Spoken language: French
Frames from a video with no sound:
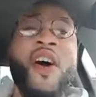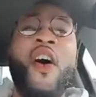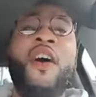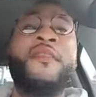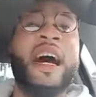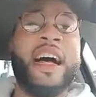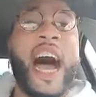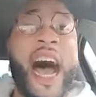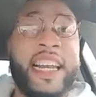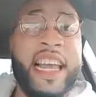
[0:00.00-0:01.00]
On va
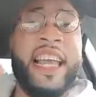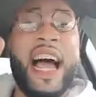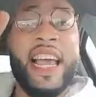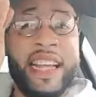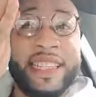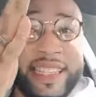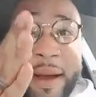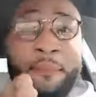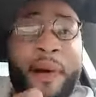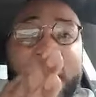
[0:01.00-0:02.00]
aller
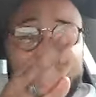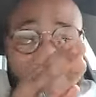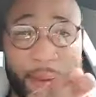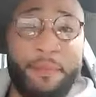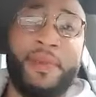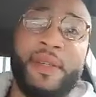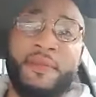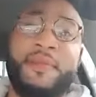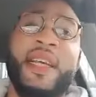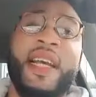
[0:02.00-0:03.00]
étape par étape.
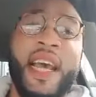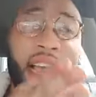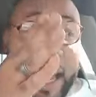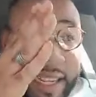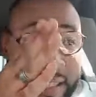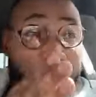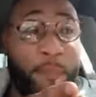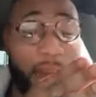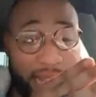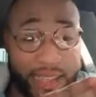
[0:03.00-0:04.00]
Étape
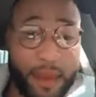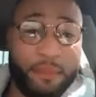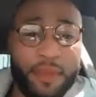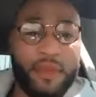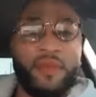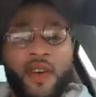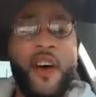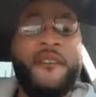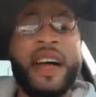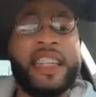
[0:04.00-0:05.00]
par étape.
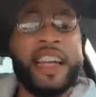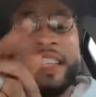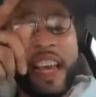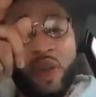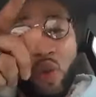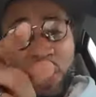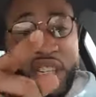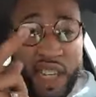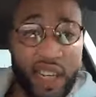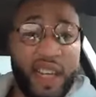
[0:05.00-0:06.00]
On va te
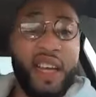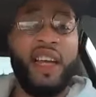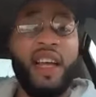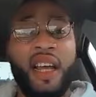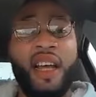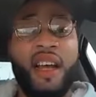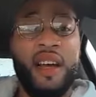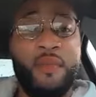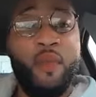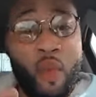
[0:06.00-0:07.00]
déloger.
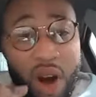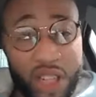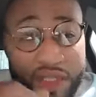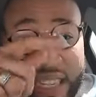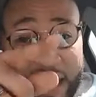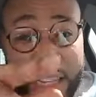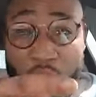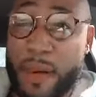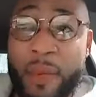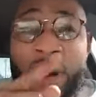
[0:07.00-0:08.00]
Moi, je vais te
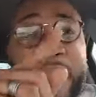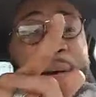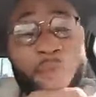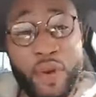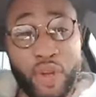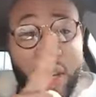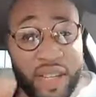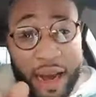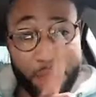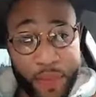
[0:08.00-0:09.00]
déloger. Moi, il n'a pas besoin de
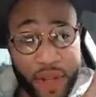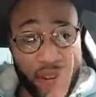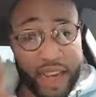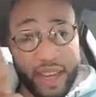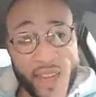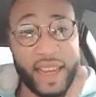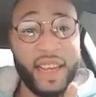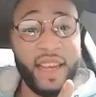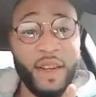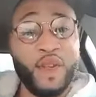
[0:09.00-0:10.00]
l'appui de quelqu'un. Hein.
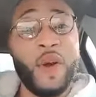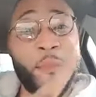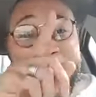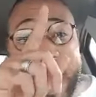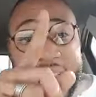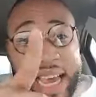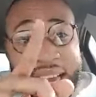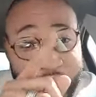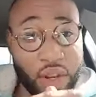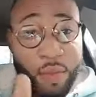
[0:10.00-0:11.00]
Je
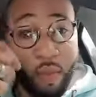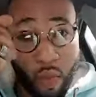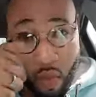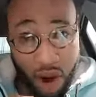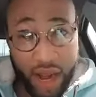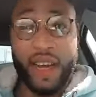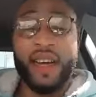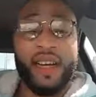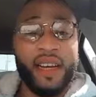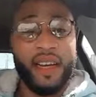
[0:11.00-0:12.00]
seul, moi.
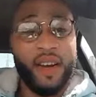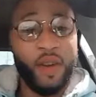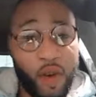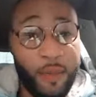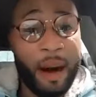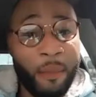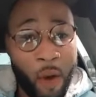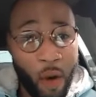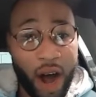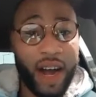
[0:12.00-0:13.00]
ngoma boa